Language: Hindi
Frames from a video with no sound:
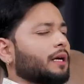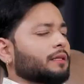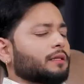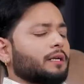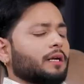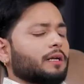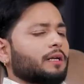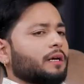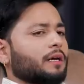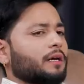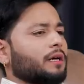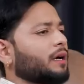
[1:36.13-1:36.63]
लाइक
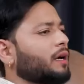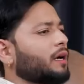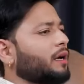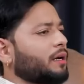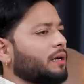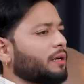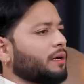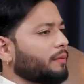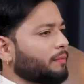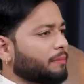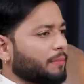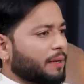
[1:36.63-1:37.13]
दैट
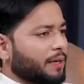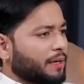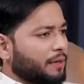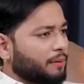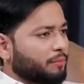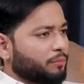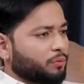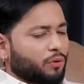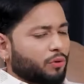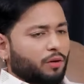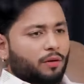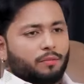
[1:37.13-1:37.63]
एंड
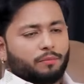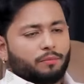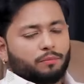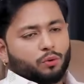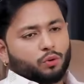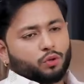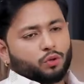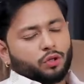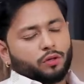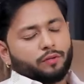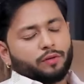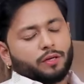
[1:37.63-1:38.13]
मैंने पूरा
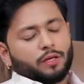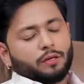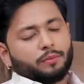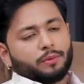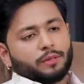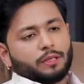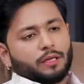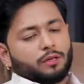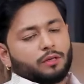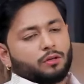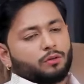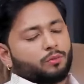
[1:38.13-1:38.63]
ब्रोशर वगैरह
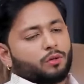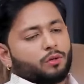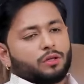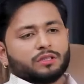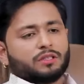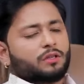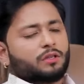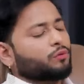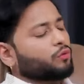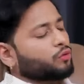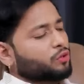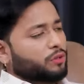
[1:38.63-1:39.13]
बताया तो बोले
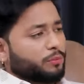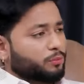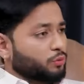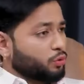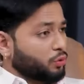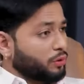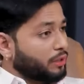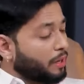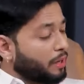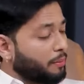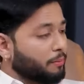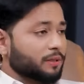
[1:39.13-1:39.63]
सर वो सब
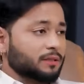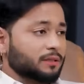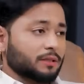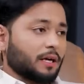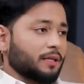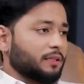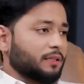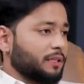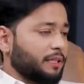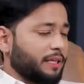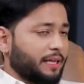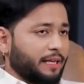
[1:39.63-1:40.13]
छोड़िए आप बस
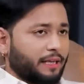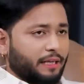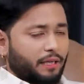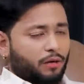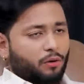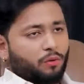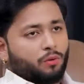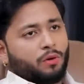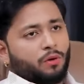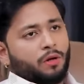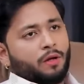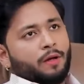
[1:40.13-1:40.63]
आ जाइए
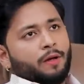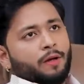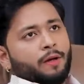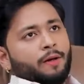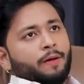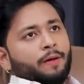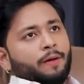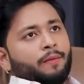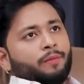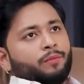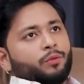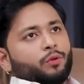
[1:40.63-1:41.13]
नहीं आओ
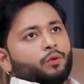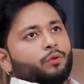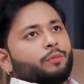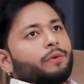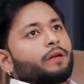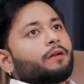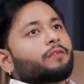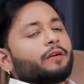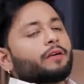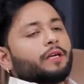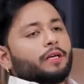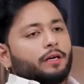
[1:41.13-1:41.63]
तो
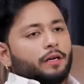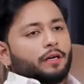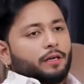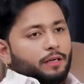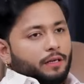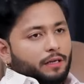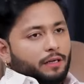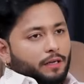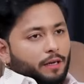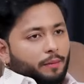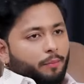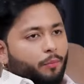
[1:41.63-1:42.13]
मैंने वही कहा
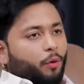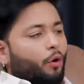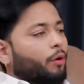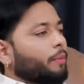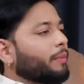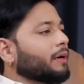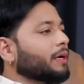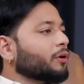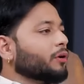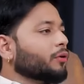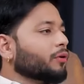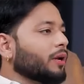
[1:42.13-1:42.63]
कि
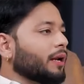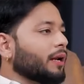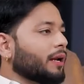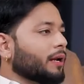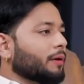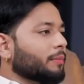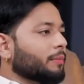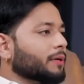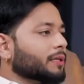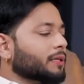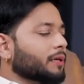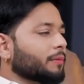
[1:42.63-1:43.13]
अपॉइंटमेंट क्योंकि
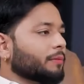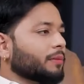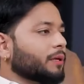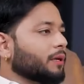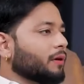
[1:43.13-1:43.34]
लेना पड़ता है